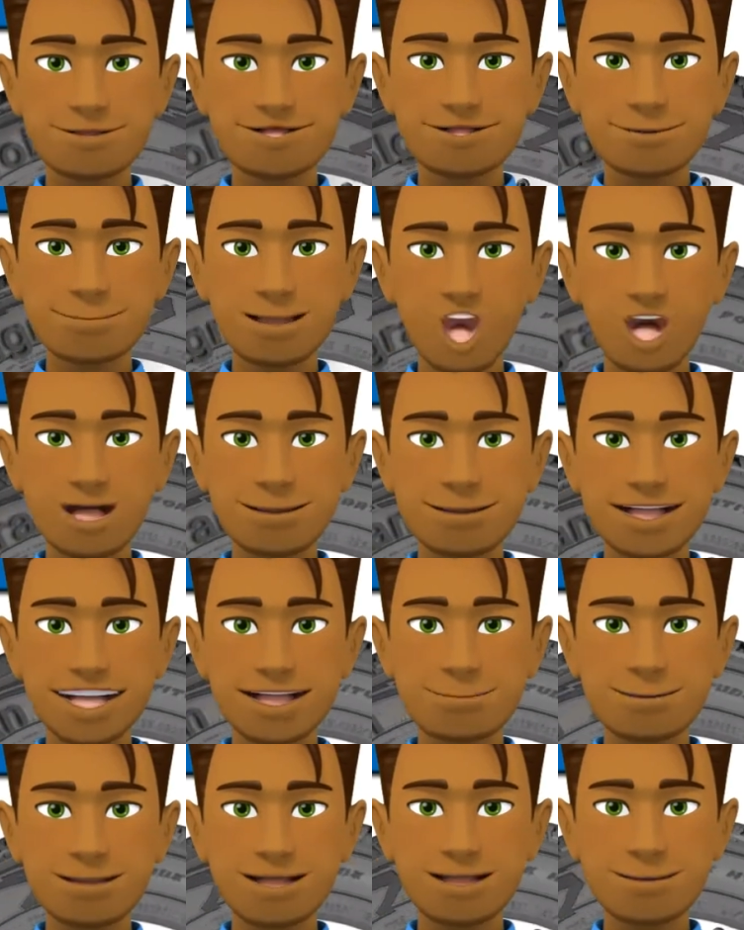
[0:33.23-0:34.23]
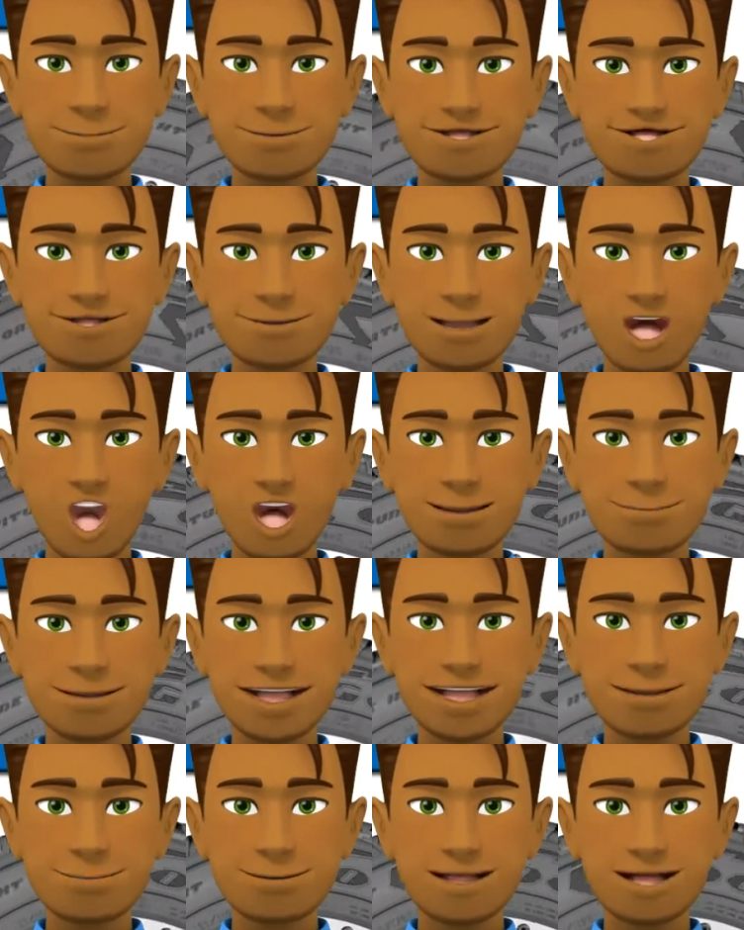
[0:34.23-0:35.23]
Ele conta com blocos
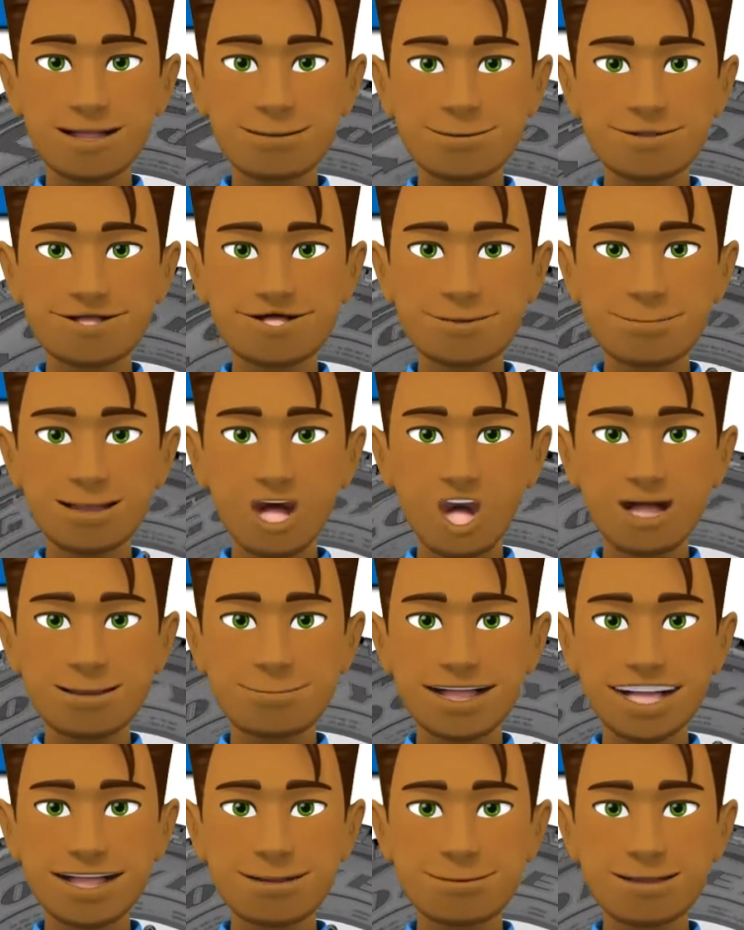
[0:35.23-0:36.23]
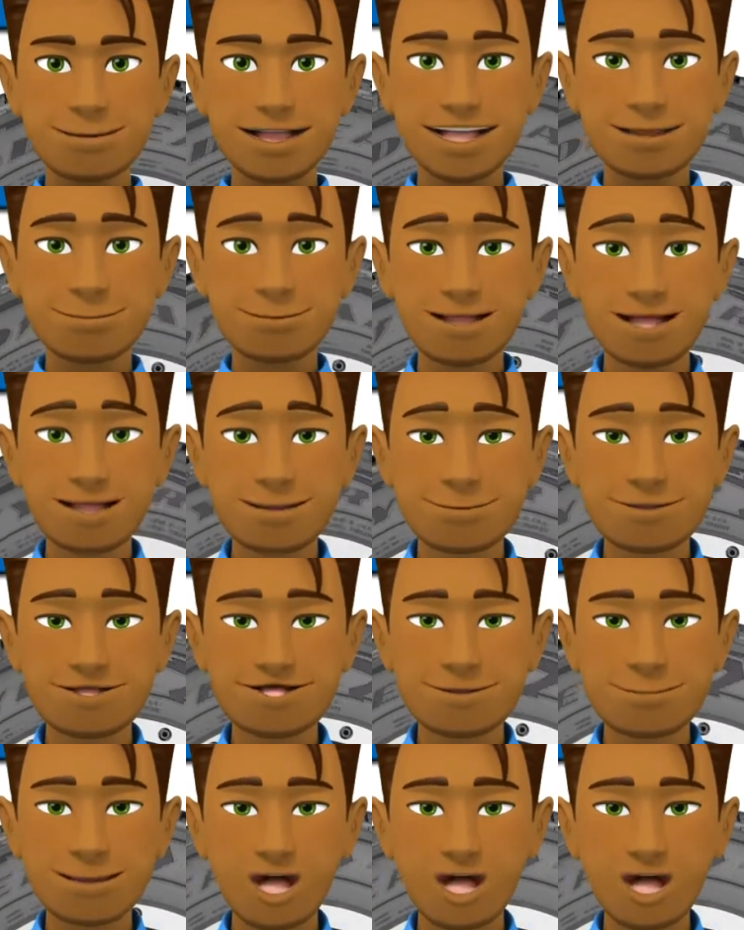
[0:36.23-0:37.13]
centrais com design hexagonal assimétrico,